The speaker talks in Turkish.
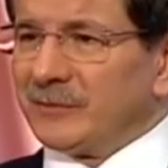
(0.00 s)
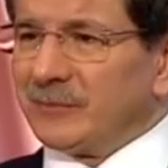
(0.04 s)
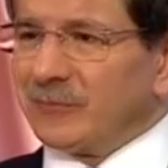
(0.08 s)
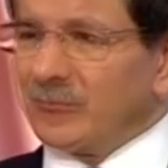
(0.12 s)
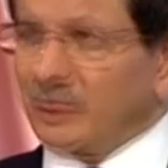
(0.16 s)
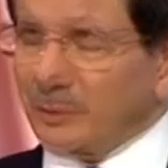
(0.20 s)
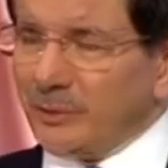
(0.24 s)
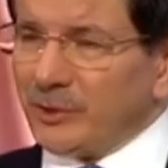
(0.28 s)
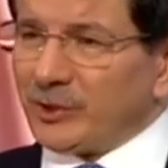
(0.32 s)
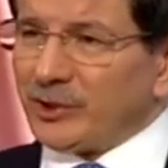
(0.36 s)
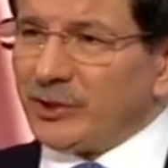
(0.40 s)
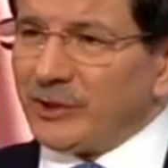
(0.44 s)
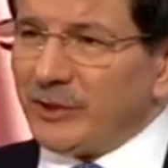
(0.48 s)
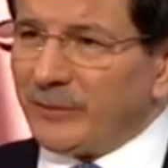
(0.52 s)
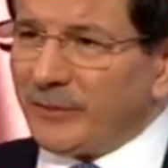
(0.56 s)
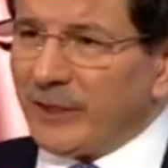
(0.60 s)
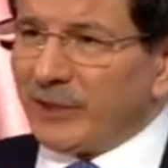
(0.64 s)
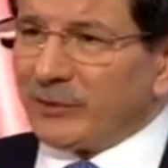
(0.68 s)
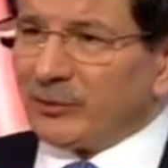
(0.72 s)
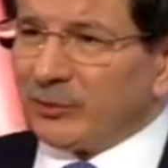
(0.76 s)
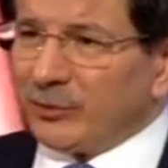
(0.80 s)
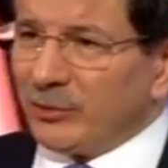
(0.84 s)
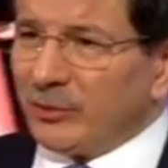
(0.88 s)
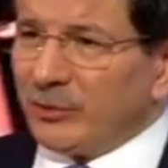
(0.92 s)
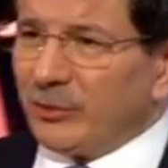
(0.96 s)
Onun için de
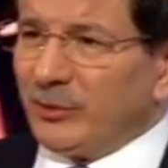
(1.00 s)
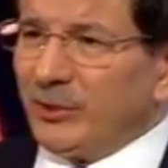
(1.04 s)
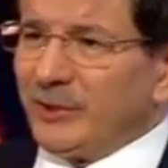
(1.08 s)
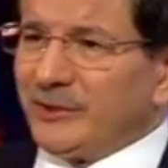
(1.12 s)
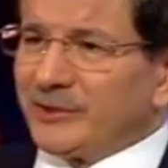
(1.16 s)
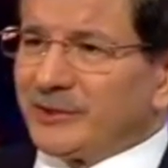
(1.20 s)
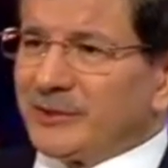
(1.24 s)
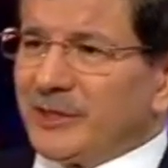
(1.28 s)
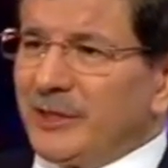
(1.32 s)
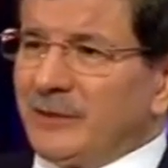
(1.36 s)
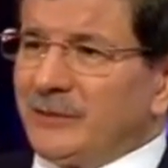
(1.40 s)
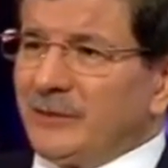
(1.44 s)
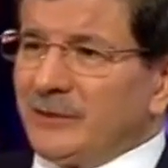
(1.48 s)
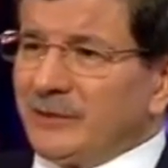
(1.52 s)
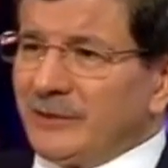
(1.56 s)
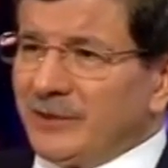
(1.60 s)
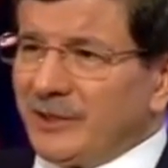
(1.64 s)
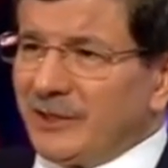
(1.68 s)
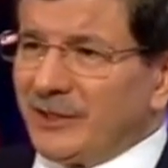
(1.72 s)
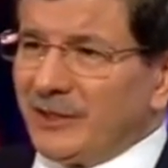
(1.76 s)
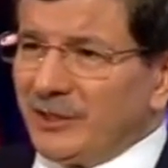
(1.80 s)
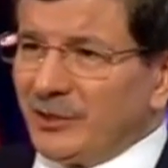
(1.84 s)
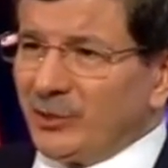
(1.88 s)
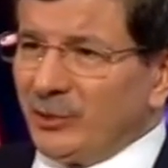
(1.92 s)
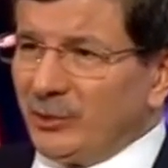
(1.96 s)
ben o hesabın
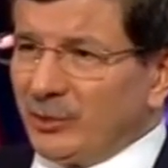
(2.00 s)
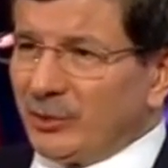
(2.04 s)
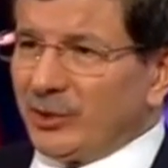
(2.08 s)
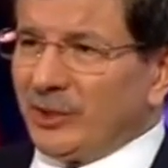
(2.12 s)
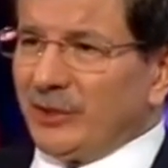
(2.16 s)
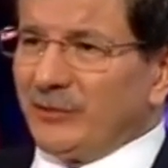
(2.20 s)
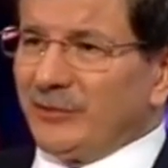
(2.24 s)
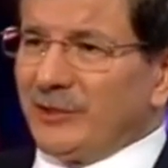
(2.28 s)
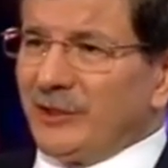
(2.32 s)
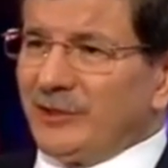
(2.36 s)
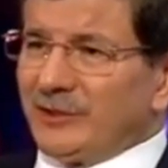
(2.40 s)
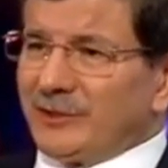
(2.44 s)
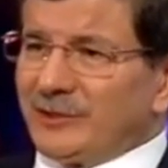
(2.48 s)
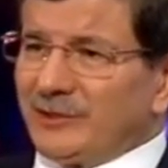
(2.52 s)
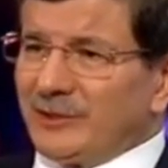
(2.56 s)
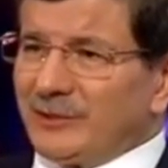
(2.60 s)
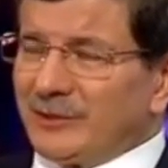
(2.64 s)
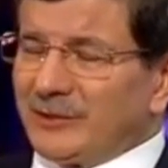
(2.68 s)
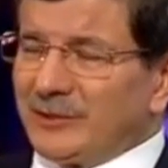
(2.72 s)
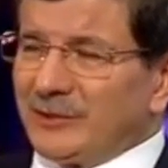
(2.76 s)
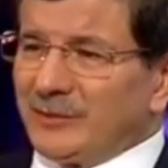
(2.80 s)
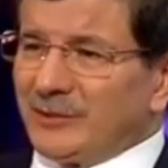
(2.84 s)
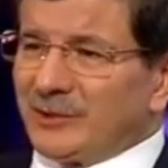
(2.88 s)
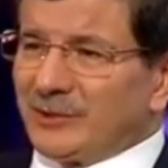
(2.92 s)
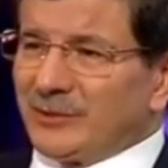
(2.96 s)
gereğini yüreğimde
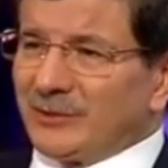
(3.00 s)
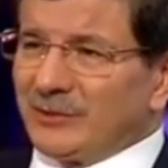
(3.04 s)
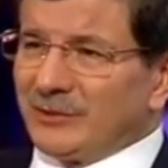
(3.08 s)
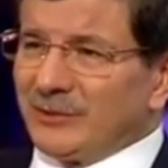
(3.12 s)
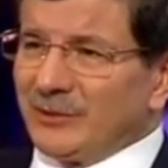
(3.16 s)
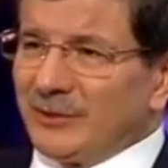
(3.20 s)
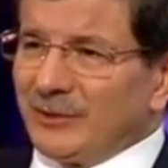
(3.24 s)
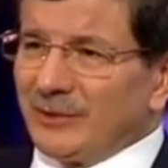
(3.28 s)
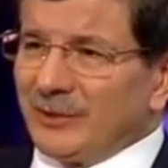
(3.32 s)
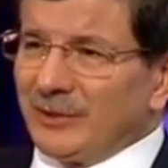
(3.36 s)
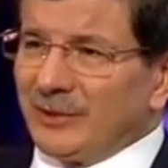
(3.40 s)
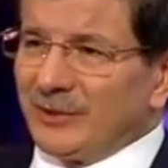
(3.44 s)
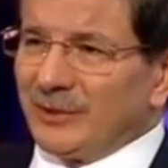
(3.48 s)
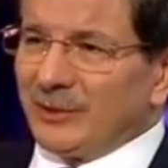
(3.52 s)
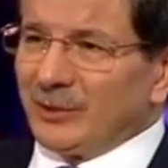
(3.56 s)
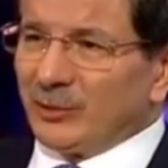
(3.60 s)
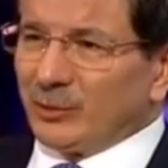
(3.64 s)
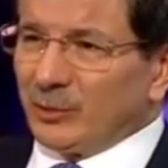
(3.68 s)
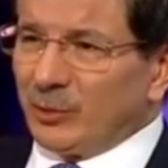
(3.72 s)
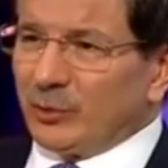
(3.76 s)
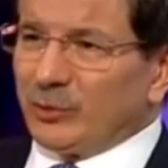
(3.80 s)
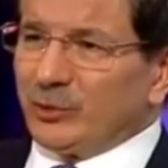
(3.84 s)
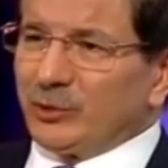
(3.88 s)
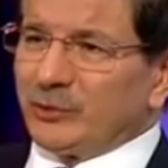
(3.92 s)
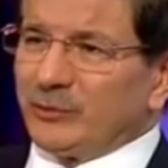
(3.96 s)
hissettiğim için
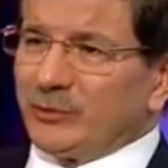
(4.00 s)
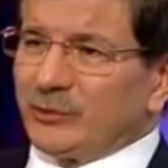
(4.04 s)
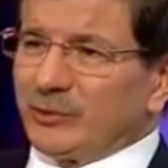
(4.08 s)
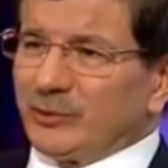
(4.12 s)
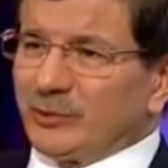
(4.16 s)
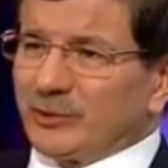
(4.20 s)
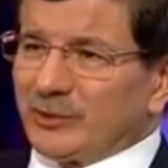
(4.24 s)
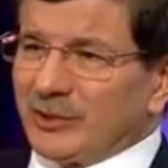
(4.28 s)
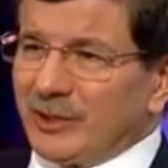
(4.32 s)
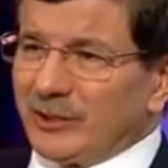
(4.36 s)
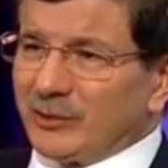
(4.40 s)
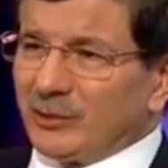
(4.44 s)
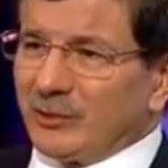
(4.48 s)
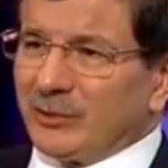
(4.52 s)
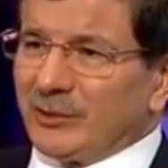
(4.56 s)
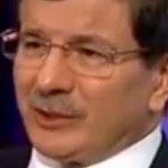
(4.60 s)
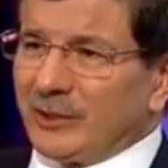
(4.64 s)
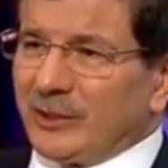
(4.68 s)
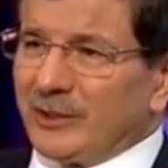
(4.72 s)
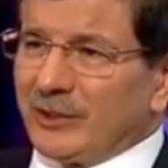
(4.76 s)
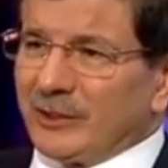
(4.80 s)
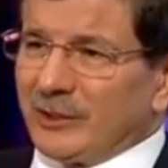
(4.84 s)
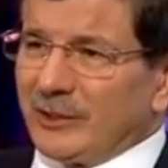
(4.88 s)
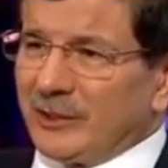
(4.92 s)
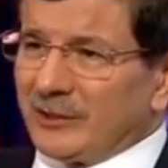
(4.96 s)
9,5 saat o
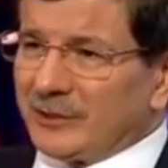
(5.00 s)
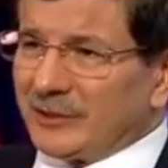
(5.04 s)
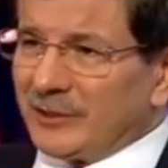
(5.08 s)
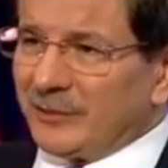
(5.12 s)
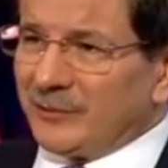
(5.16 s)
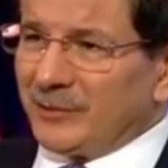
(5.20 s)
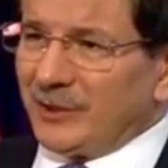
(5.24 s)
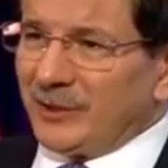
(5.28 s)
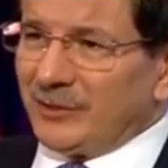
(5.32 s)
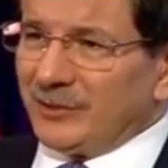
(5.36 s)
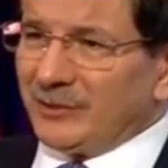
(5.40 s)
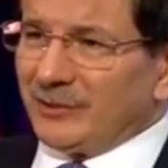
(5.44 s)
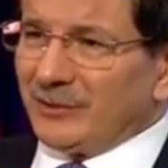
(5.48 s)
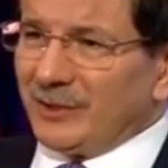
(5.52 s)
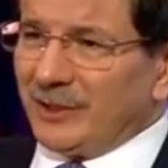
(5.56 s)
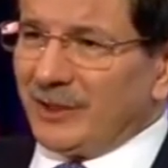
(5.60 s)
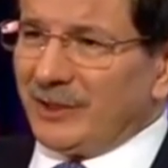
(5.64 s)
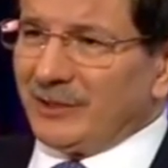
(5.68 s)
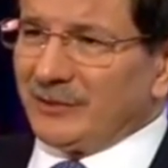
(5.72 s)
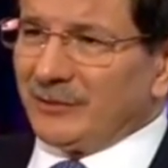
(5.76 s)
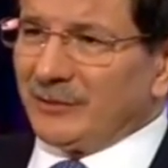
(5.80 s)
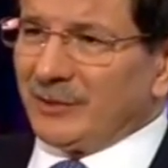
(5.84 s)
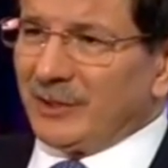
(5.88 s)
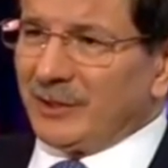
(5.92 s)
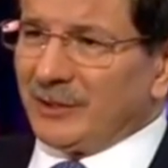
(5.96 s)
karargahta bir
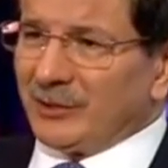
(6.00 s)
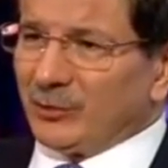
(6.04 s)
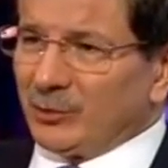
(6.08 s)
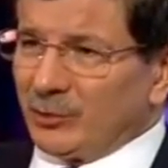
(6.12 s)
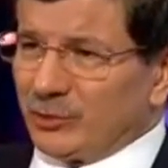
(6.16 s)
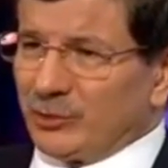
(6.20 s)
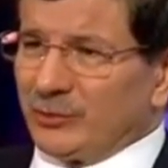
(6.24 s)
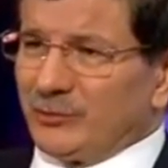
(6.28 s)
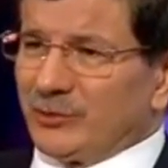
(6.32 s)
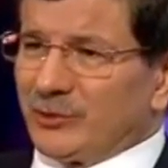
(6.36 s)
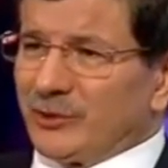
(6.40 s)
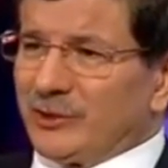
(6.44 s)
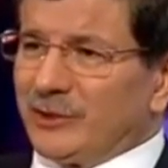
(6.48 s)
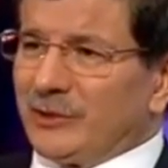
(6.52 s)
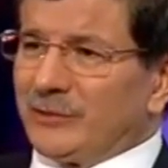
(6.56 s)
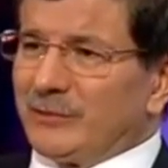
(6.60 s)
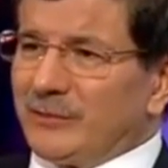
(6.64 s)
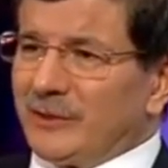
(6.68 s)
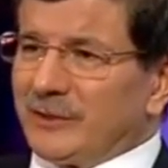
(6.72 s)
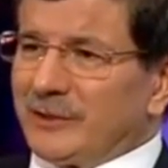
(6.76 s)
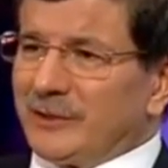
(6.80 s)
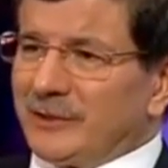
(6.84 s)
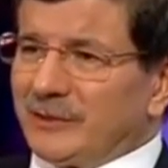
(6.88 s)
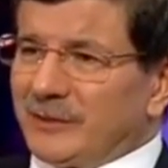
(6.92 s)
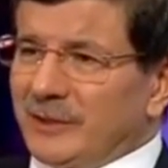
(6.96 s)
an bile gözümüzü
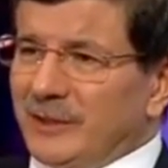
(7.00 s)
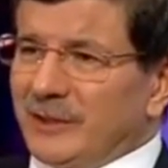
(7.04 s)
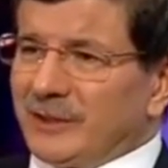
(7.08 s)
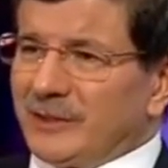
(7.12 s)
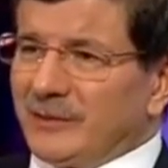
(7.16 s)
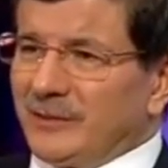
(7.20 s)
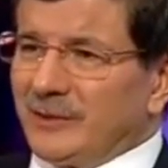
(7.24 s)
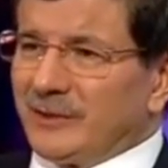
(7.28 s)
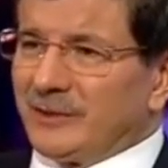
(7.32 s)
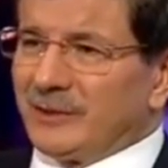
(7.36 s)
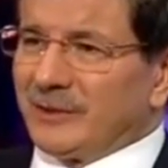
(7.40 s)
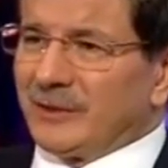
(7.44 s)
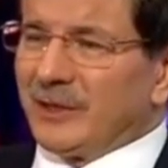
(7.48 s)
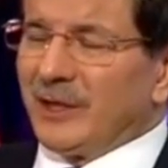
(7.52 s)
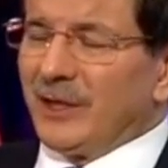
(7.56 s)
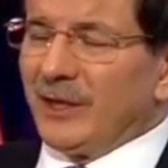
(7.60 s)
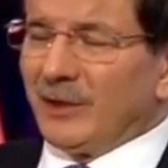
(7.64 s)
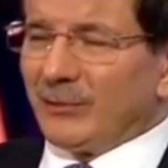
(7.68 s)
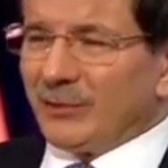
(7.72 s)
kırpmadan takip ettik.